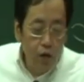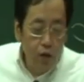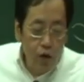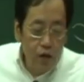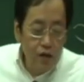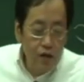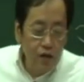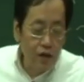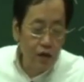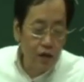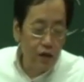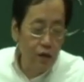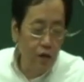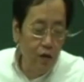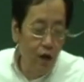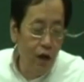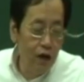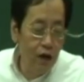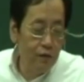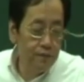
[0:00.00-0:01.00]
这个花叫
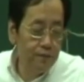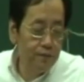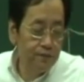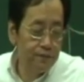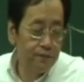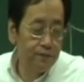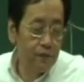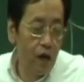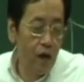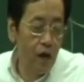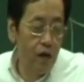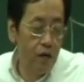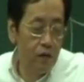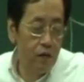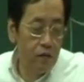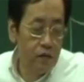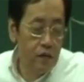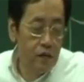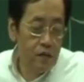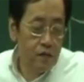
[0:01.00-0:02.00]
葛花
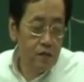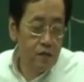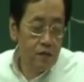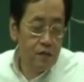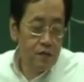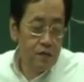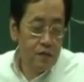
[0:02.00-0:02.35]
好，